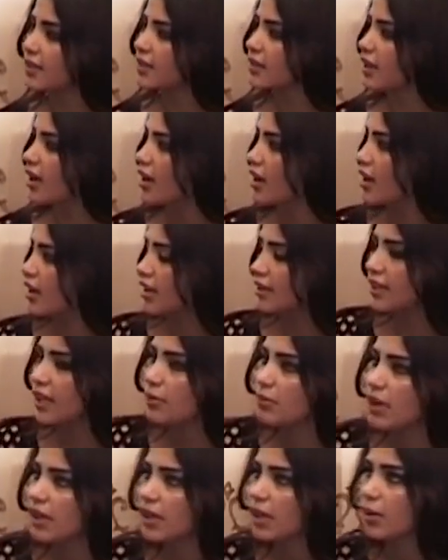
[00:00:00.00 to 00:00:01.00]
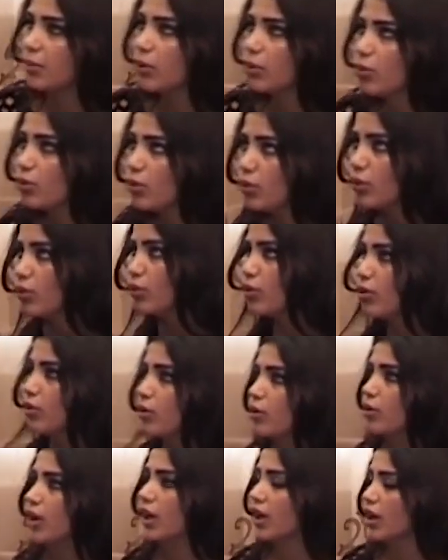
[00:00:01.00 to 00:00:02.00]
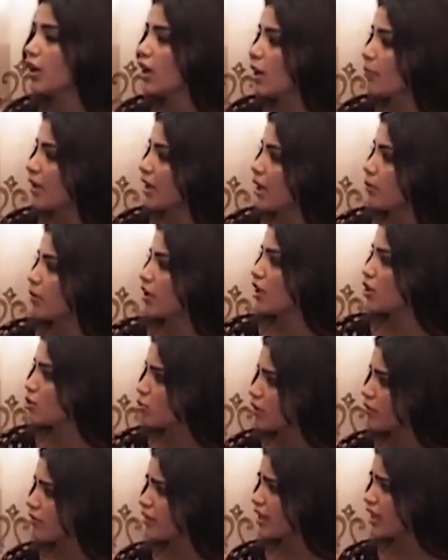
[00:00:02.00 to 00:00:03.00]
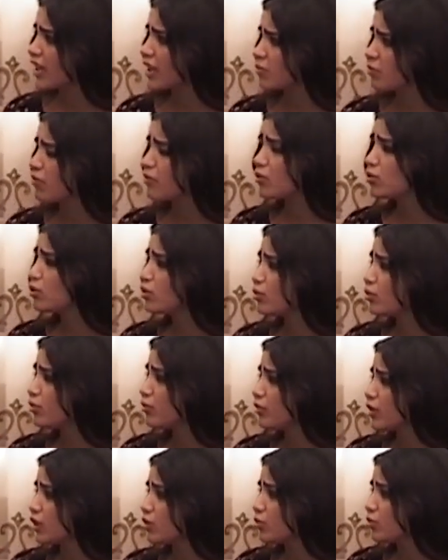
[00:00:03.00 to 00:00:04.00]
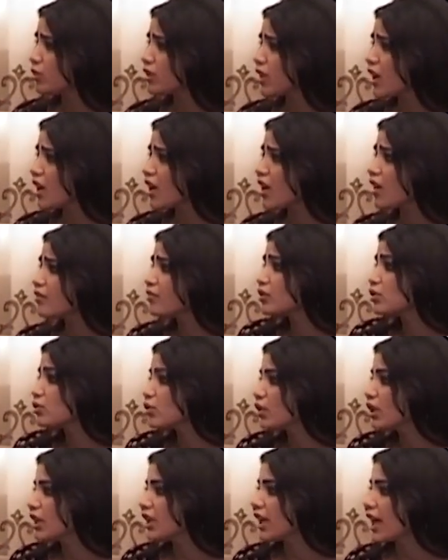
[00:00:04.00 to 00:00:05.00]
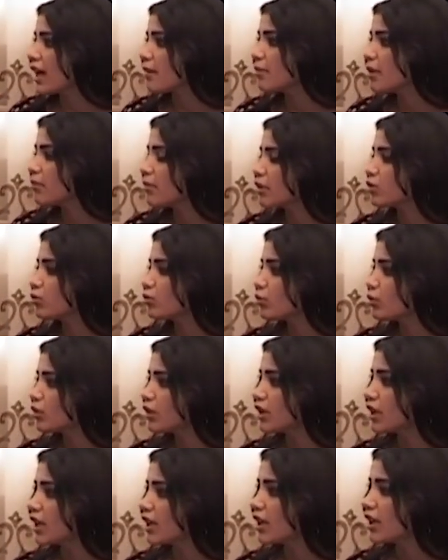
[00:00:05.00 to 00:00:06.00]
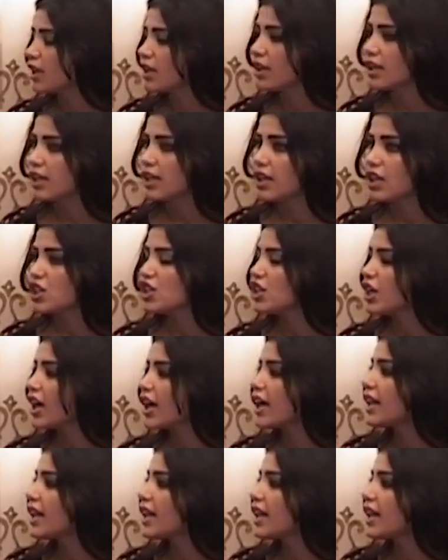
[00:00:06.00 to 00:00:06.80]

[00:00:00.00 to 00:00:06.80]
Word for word: الطاقة دائما بيقولوا انه علم الابراج والفلك مفروض يكون في عندهم طاقة فطرية قبل ما تكون شيء